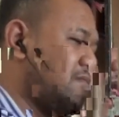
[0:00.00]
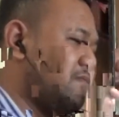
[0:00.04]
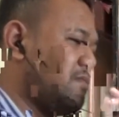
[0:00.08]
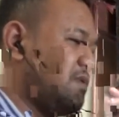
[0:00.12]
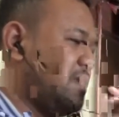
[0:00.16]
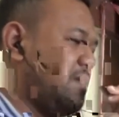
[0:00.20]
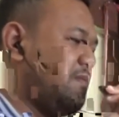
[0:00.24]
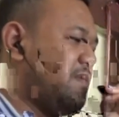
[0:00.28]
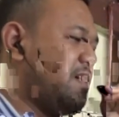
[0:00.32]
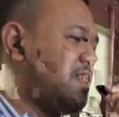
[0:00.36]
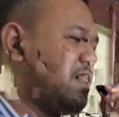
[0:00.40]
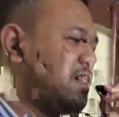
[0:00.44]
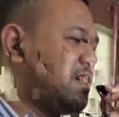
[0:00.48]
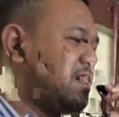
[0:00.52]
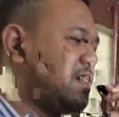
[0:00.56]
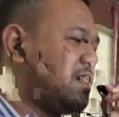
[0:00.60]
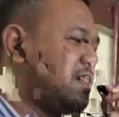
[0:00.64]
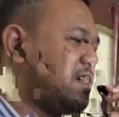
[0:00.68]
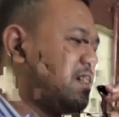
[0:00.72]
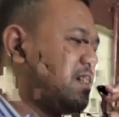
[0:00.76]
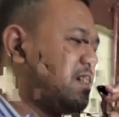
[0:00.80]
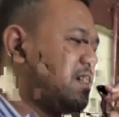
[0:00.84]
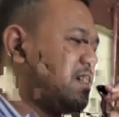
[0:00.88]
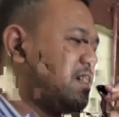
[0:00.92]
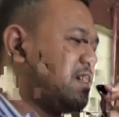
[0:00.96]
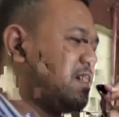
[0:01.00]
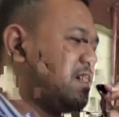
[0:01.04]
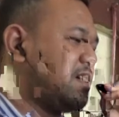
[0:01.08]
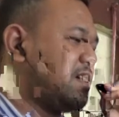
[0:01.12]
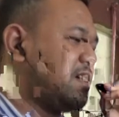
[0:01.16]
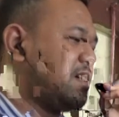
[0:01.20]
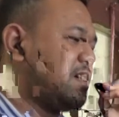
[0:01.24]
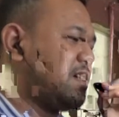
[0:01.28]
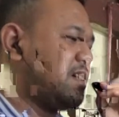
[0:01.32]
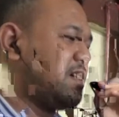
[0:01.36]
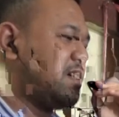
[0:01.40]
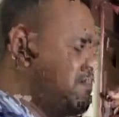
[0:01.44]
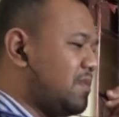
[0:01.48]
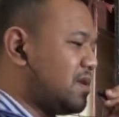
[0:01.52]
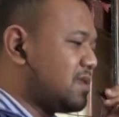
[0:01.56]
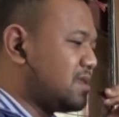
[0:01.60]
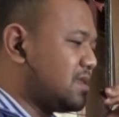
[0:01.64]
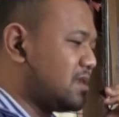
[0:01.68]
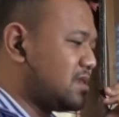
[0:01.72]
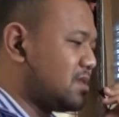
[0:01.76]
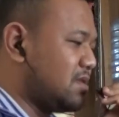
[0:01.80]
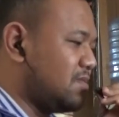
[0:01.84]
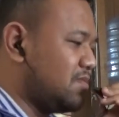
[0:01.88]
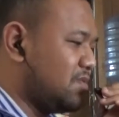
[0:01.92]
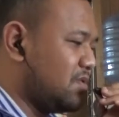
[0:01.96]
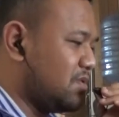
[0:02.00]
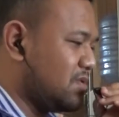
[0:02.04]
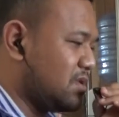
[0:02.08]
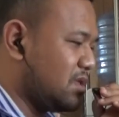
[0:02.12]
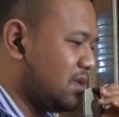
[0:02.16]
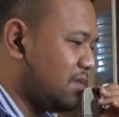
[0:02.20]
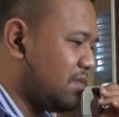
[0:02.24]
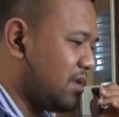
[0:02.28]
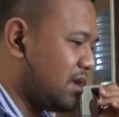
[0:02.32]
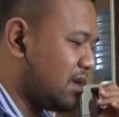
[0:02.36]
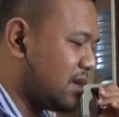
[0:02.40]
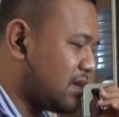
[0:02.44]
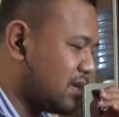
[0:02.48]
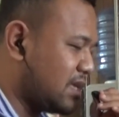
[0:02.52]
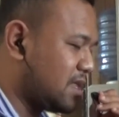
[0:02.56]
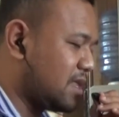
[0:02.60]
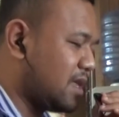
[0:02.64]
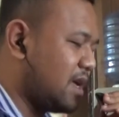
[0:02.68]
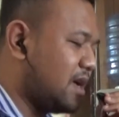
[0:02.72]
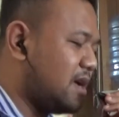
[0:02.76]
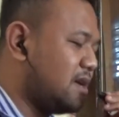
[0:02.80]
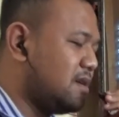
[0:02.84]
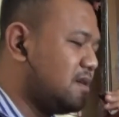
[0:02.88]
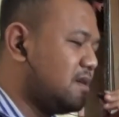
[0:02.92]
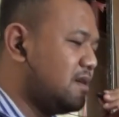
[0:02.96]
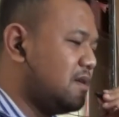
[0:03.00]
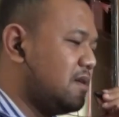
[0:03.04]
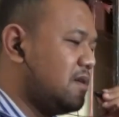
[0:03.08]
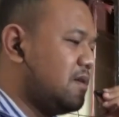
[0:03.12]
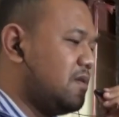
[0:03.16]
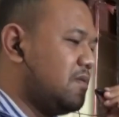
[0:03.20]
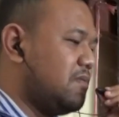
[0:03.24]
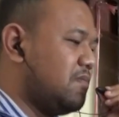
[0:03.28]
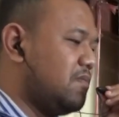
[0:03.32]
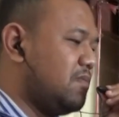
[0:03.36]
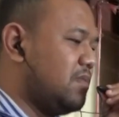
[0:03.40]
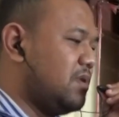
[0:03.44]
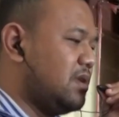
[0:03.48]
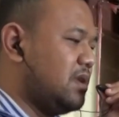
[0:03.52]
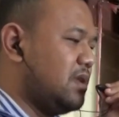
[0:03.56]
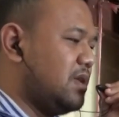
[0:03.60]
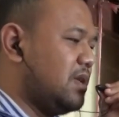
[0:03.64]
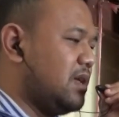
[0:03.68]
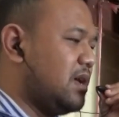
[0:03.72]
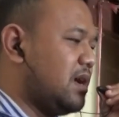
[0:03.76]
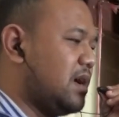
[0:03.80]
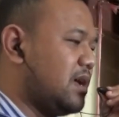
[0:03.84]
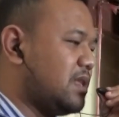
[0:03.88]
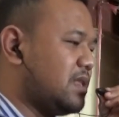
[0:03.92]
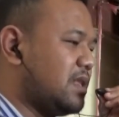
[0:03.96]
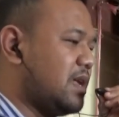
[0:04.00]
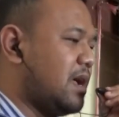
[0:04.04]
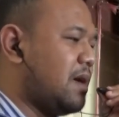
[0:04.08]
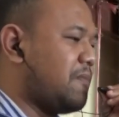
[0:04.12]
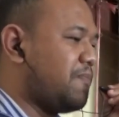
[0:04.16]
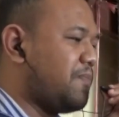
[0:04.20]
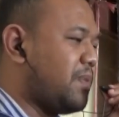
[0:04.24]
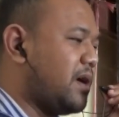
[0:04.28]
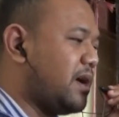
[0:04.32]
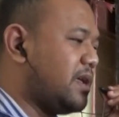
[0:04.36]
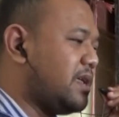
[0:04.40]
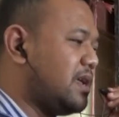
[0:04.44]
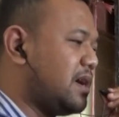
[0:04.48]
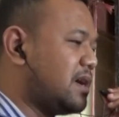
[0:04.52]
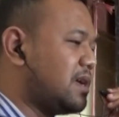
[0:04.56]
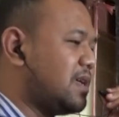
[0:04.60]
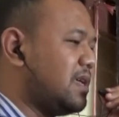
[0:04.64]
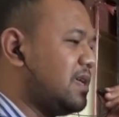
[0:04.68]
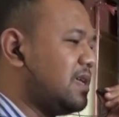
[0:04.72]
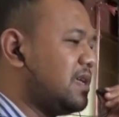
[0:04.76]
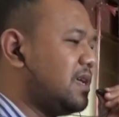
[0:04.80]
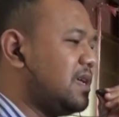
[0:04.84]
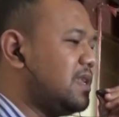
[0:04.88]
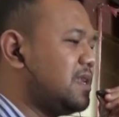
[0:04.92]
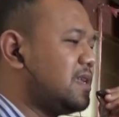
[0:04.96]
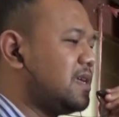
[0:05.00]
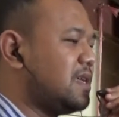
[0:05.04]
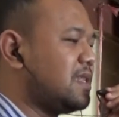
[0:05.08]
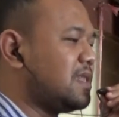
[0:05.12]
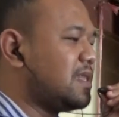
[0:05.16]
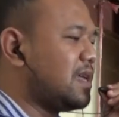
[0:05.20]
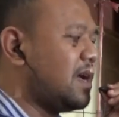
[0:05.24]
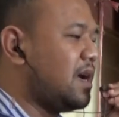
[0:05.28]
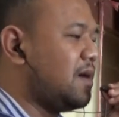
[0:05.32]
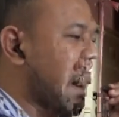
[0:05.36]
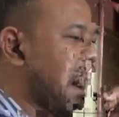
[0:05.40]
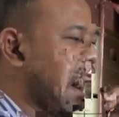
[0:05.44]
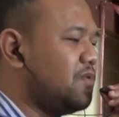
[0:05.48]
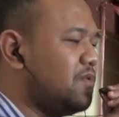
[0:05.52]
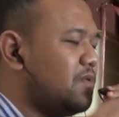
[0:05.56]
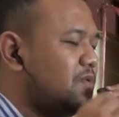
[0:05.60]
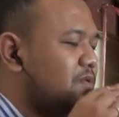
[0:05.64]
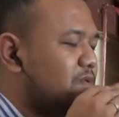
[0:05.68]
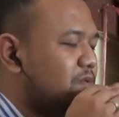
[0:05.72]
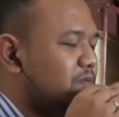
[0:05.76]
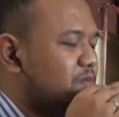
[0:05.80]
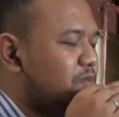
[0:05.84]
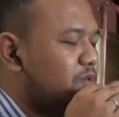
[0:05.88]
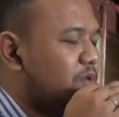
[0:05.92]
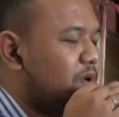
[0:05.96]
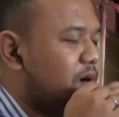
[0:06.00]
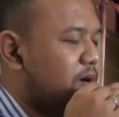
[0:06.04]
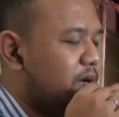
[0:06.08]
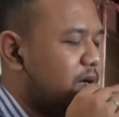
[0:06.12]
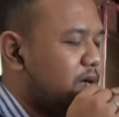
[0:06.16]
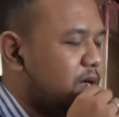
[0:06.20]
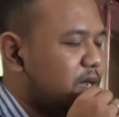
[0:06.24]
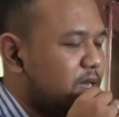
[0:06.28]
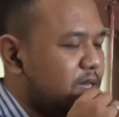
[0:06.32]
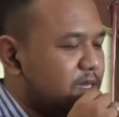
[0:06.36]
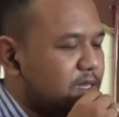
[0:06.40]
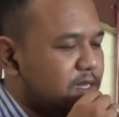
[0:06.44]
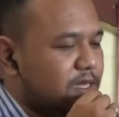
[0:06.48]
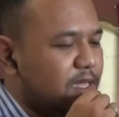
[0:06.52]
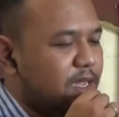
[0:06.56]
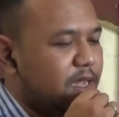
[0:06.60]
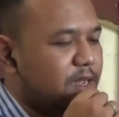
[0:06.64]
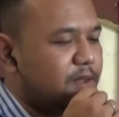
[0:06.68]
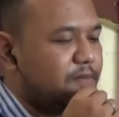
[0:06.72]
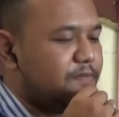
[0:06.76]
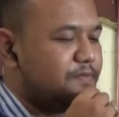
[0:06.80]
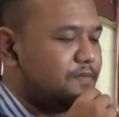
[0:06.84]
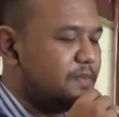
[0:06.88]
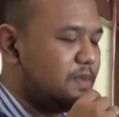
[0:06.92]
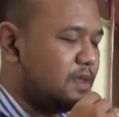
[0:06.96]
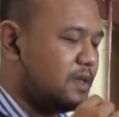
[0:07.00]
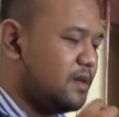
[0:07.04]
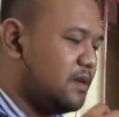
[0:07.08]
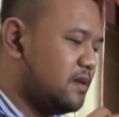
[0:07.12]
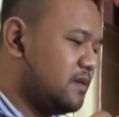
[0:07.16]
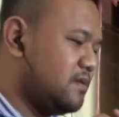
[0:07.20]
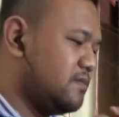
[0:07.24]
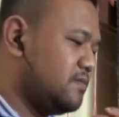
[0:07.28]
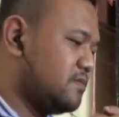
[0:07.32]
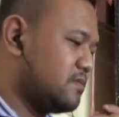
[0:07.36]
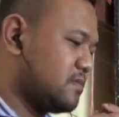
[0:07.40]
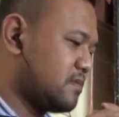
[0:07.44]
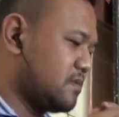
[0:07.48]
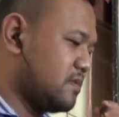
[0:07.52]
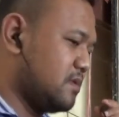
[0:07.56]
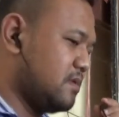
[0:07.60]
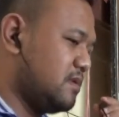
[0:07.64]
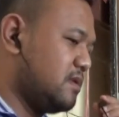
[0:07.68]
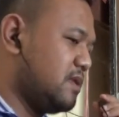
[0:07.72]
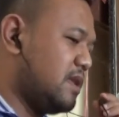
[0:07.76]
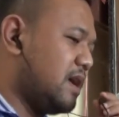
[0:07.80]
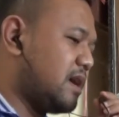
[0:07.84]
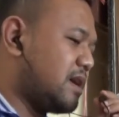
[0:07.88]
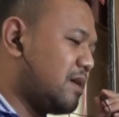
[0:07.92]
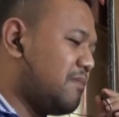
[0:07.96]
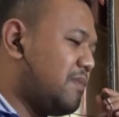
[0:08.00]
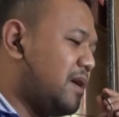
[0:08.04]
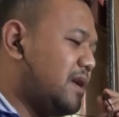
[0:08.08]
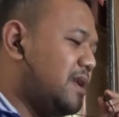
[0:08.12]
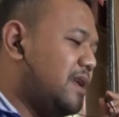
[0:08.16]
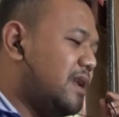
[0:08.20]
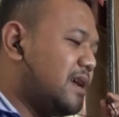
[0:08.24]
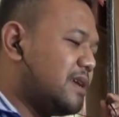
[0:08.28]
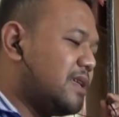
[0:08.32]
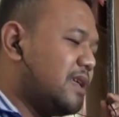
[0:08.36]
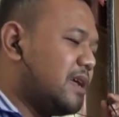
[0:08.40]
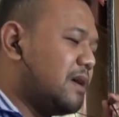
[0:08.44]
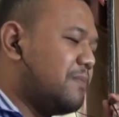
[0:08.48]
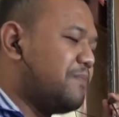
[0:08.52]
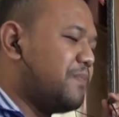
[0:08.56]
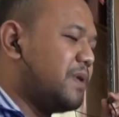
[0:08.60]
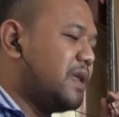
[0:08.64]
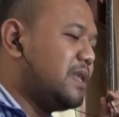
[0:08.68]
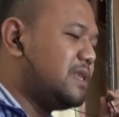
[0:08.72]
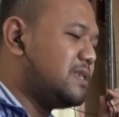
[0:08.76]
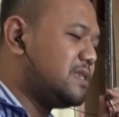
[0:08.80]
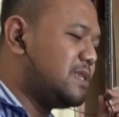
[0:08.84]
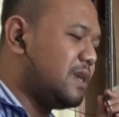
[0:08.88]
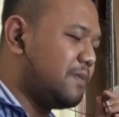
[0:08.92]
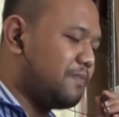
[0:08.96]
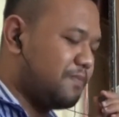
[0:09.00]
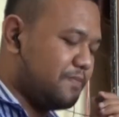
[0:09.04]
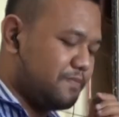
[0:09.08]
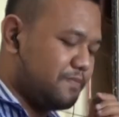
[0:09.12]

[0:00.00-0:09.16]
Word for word: di mana kita melihat gambar tersebut di mana kita melihat apa yang ingin kita bu buat ya. Nah kembali lagi ke prinsip.